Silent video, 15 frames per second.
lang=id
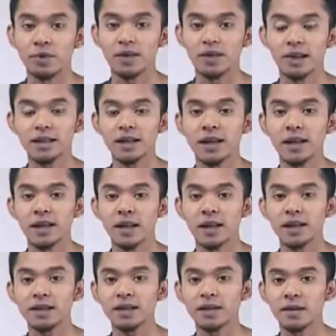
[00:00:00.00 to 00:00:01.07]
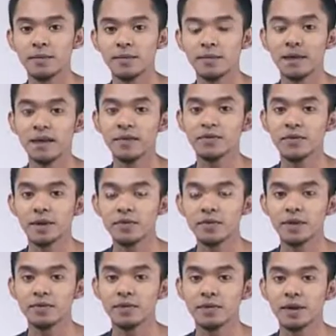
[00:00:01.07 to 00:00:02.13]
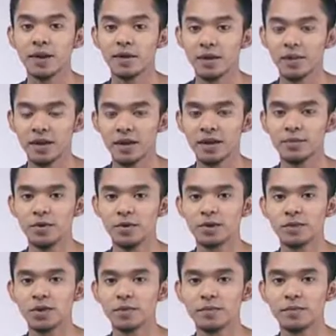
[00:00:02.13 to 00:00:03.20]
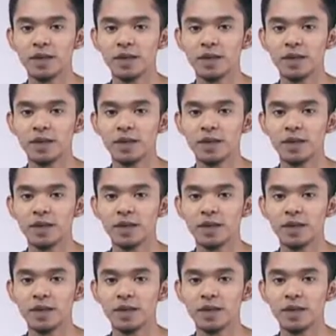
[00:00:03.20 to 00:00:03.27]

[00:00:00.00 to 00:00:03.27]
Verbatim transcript: Cek tanggal, melihat film-film terbaru yang ada di bioskop,